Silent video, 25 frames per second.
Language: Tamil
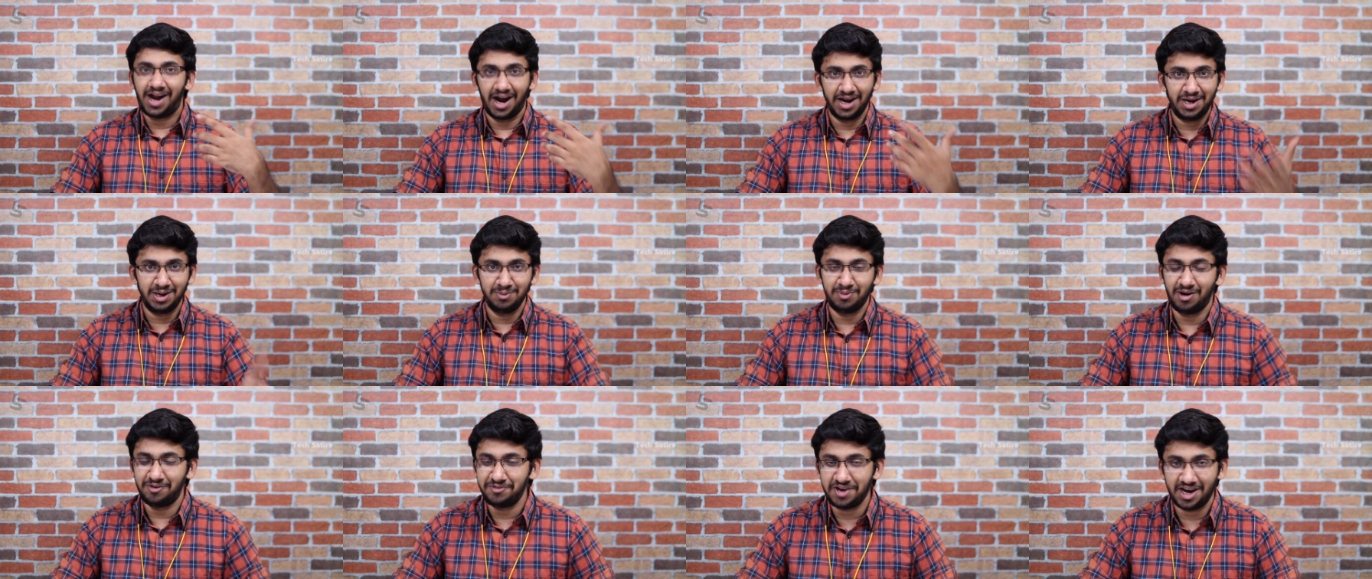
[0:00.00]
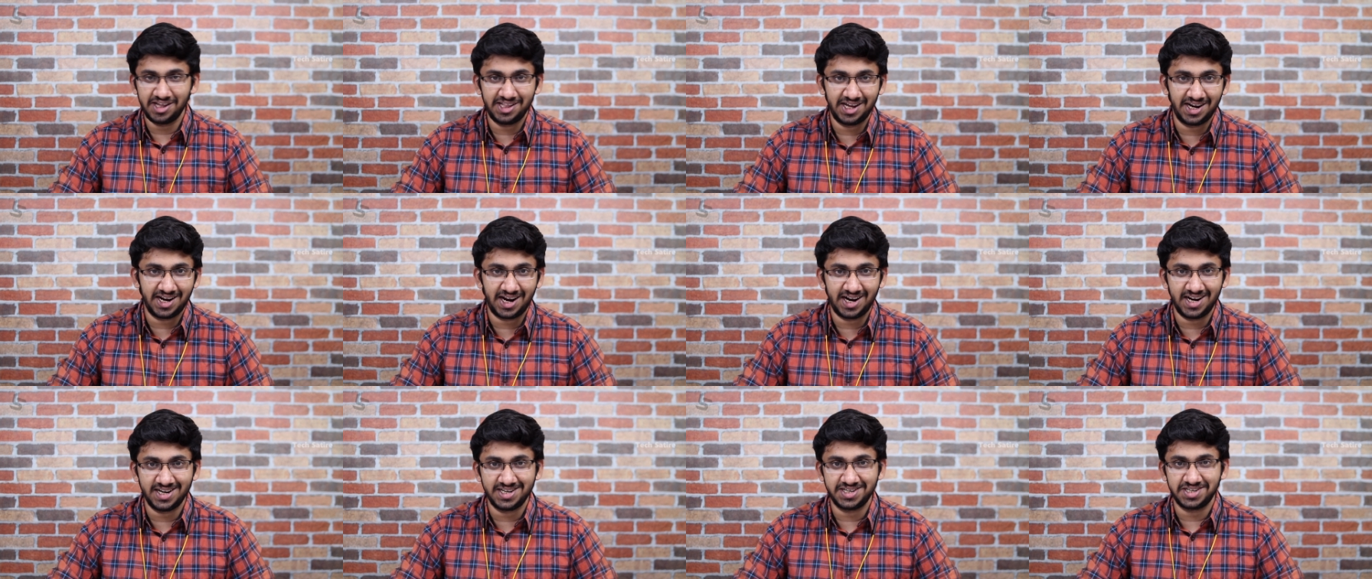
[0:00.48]
கண்டிப்பாகவே அதை
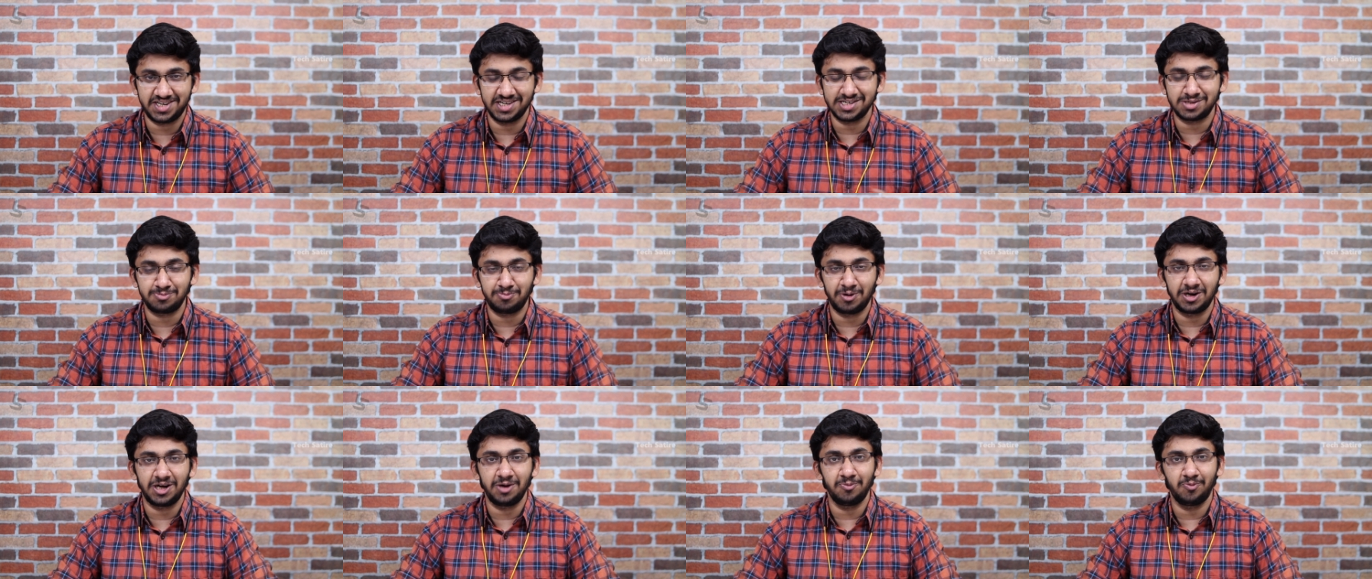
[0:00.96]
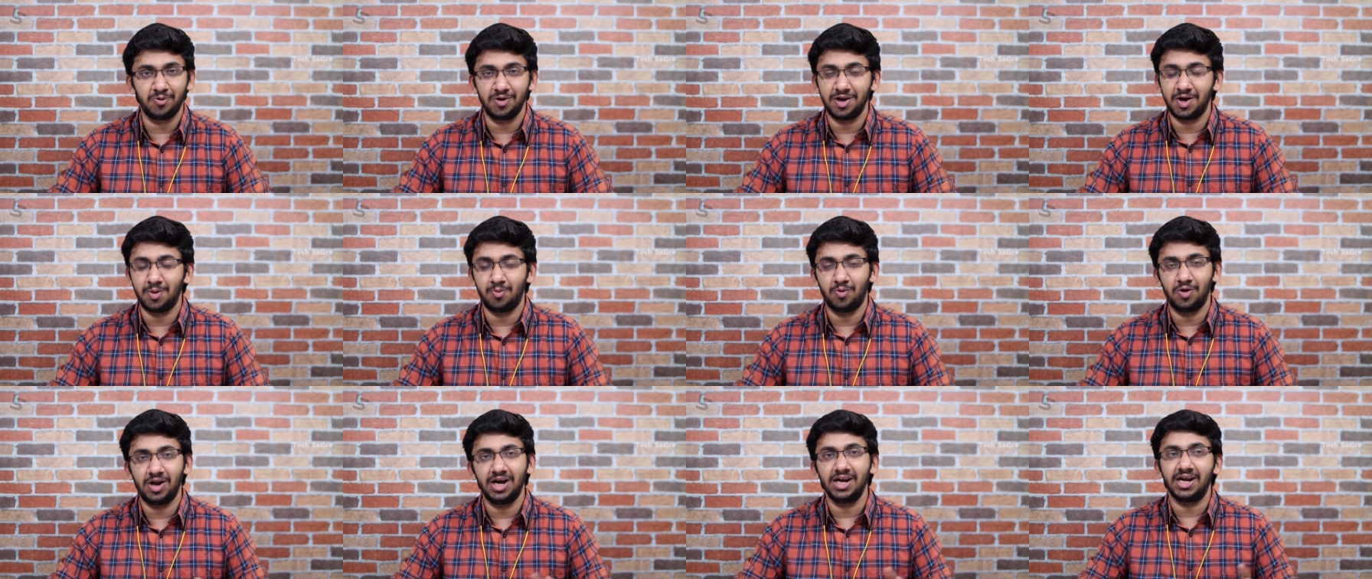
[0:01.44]
என்னால் டெஸ்ட் பண்ணி
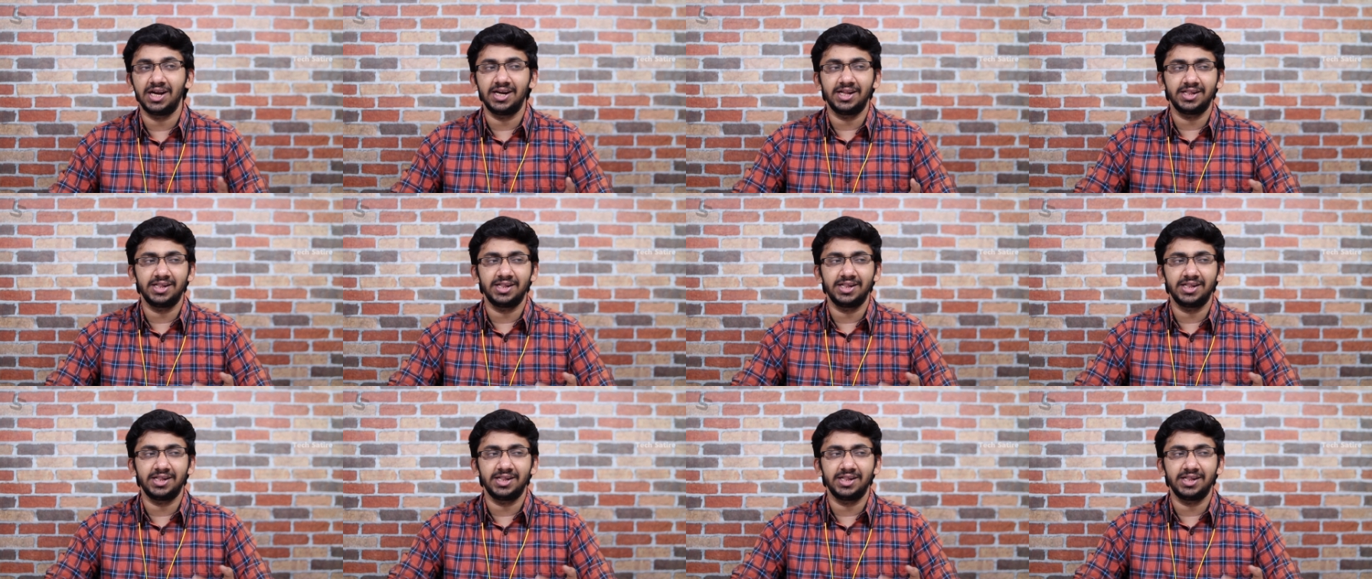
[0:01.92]
முடிய முடியல